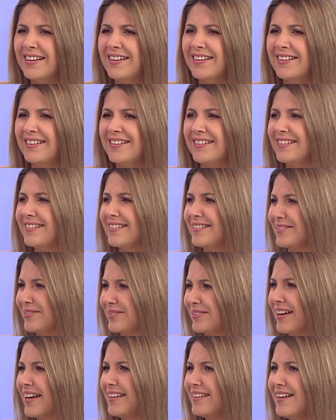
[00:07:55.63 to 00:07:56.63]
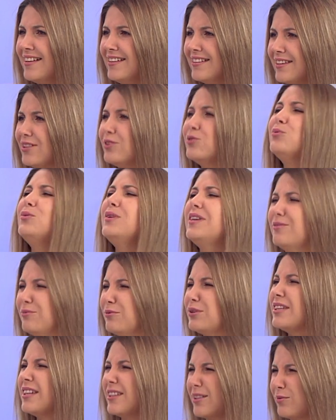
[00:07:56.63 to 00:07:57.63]
э, гадалки, ну и
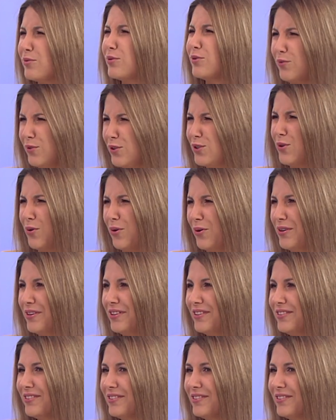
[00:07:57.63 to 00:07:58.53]
вот это вот все.